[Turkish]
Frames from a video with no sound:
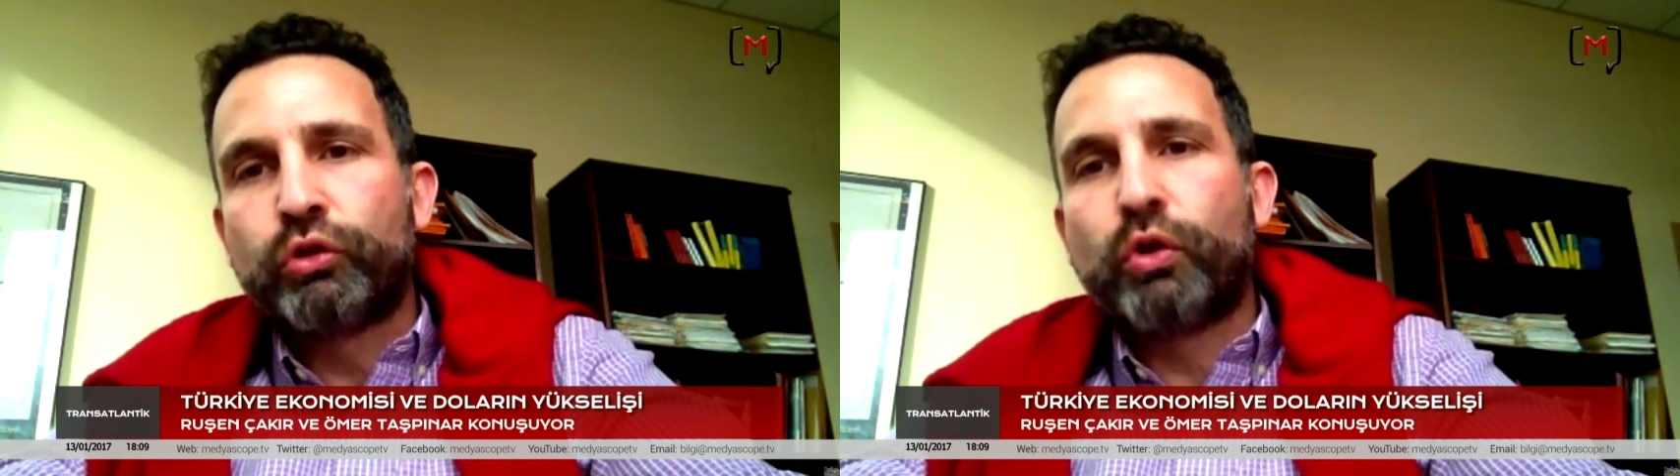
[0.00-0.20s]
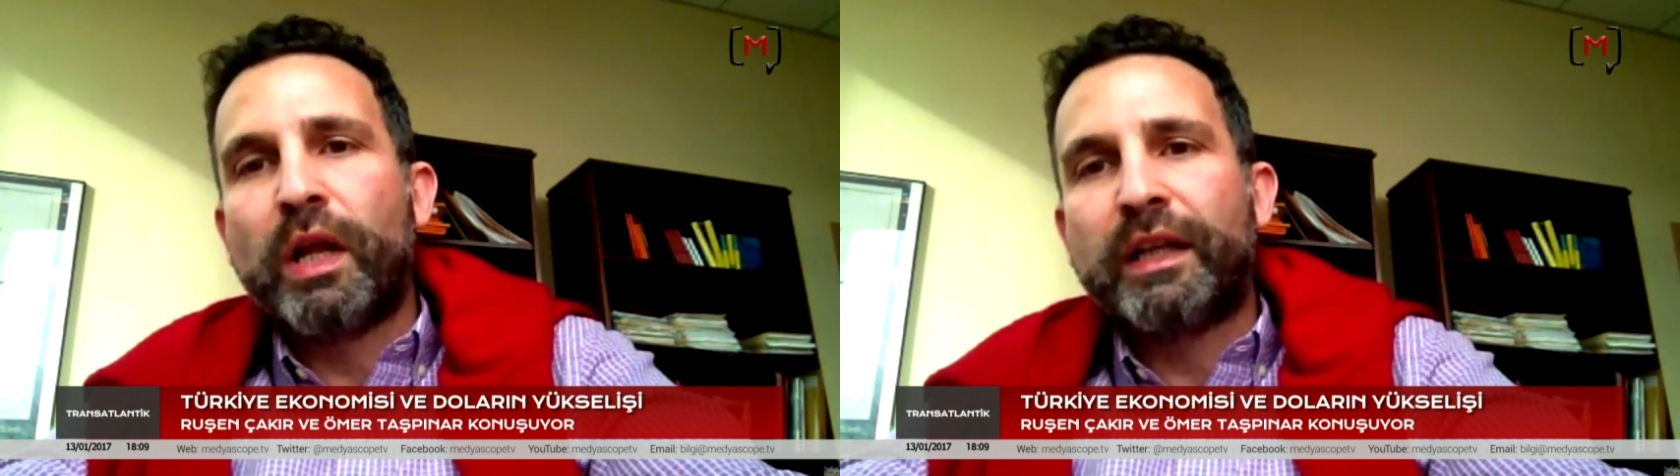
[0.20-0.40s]

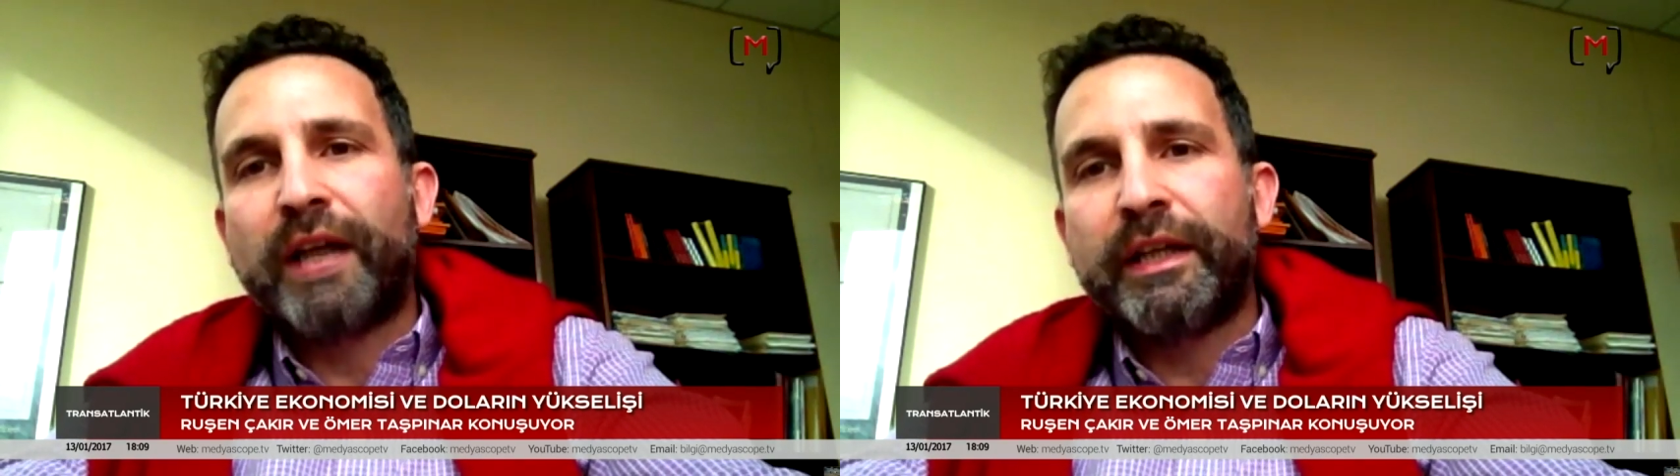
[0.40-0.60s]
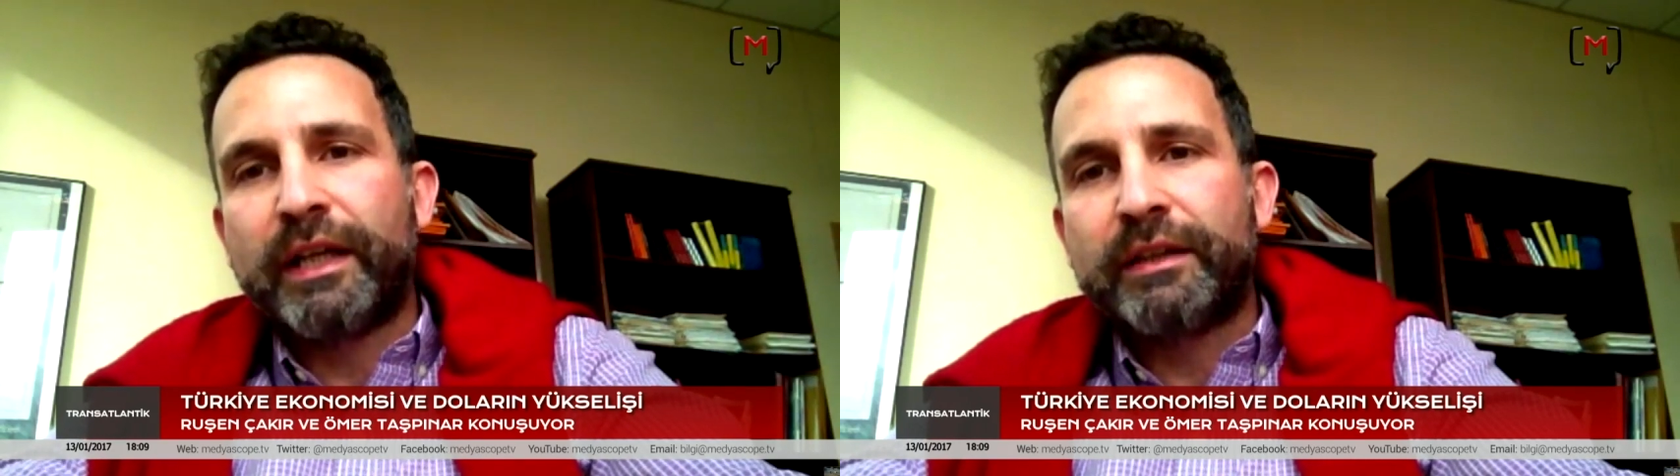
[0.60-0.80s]
doğal
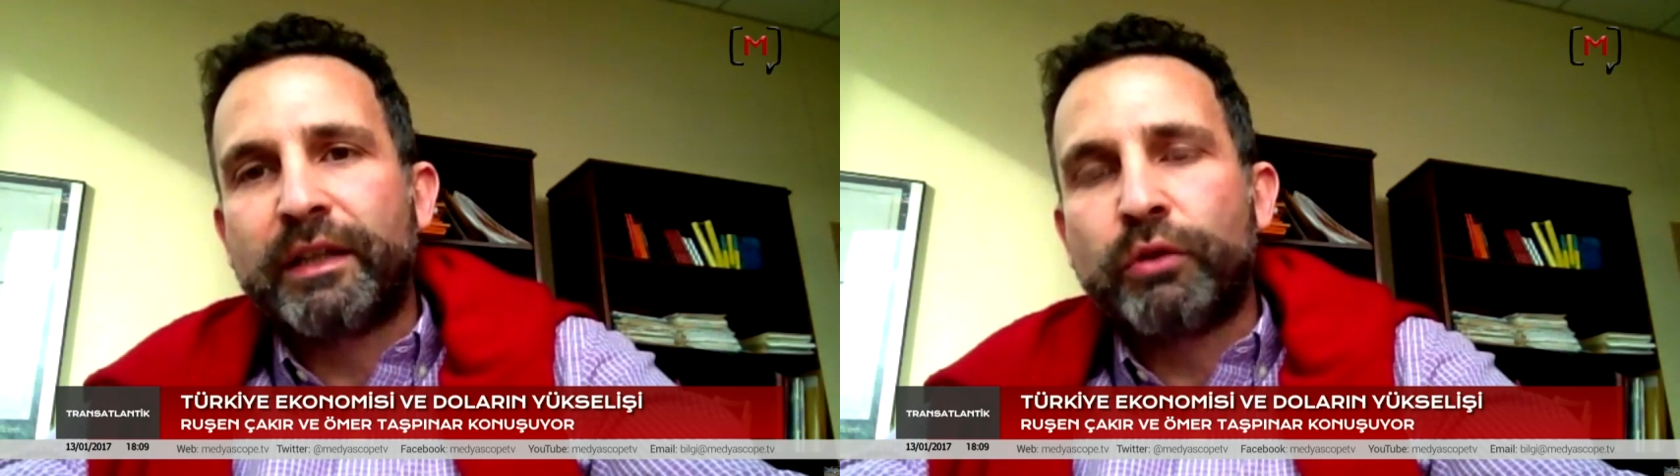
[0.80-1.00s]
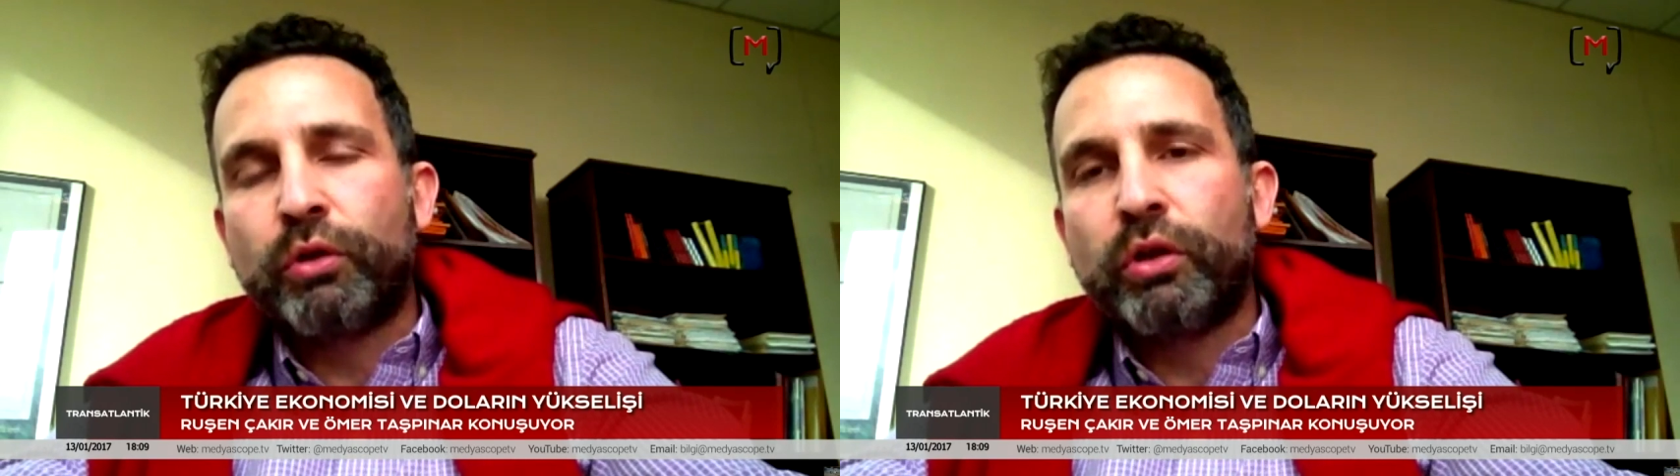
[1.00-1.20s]
kaynakları
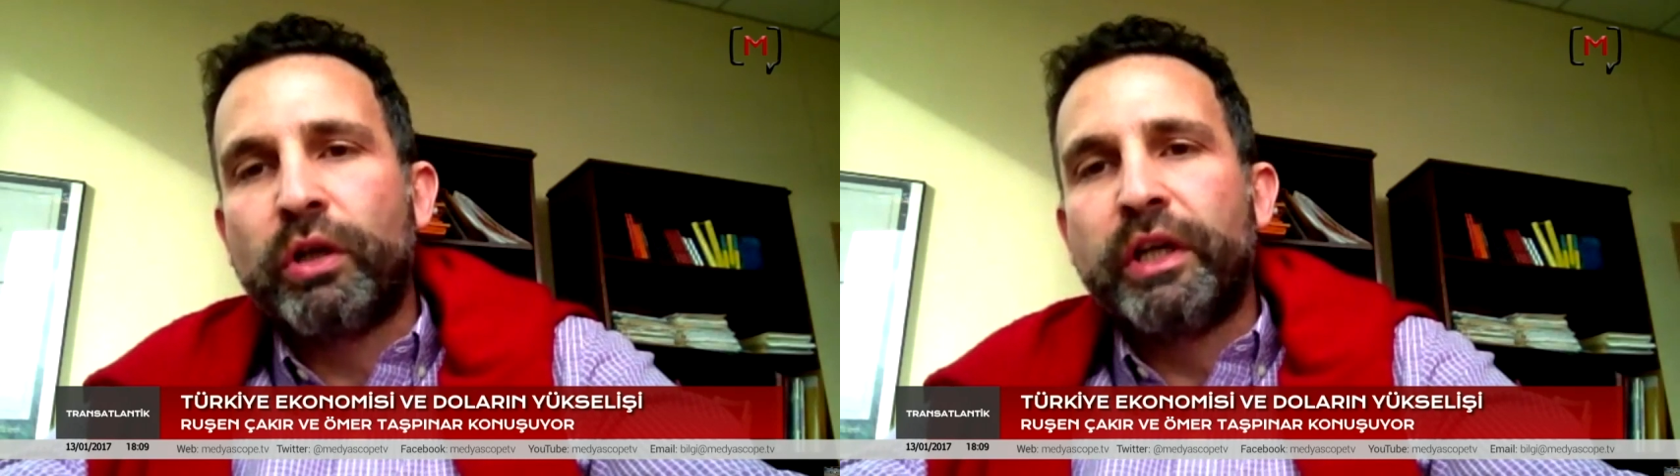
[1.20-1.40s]
yok.